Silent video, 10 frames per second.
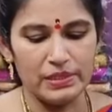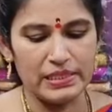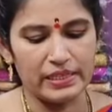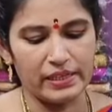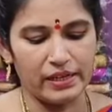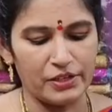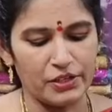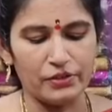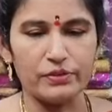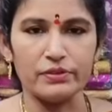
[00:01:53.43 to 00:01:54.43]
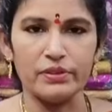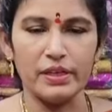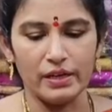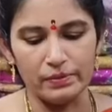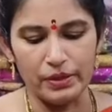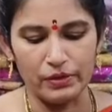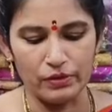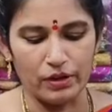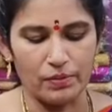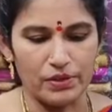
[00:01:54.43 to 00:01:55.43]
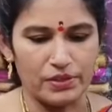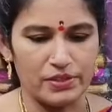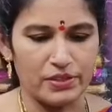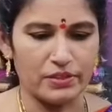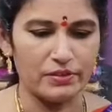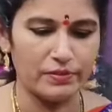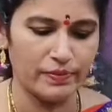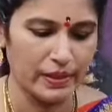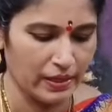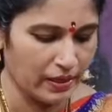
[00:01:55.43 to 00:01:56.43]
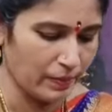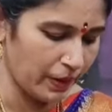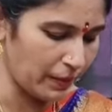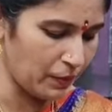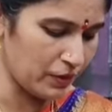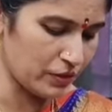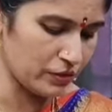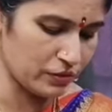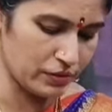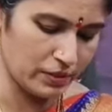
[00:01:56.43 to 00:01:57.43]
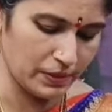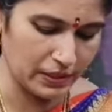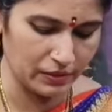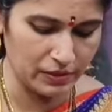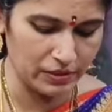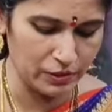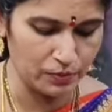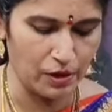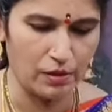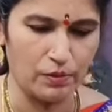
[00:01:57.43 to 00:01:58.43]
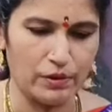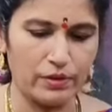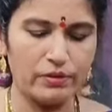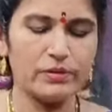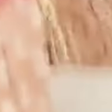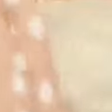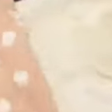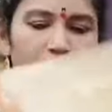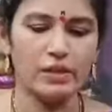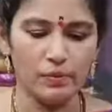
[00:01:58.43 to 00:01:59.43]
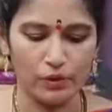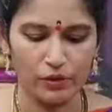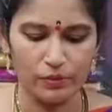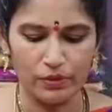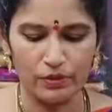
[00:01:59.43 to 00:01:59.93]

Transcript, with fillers: బిస్కెట్ కలర్ షేడ్ ఉంటుంది అండ్ మెరూన్ కాంబినేషన్ ఇచ్చారు పై బోర్డర్ చూసుకుంటే మనకి కొంచెం స్మాల్ బోర్డరు బాటమ్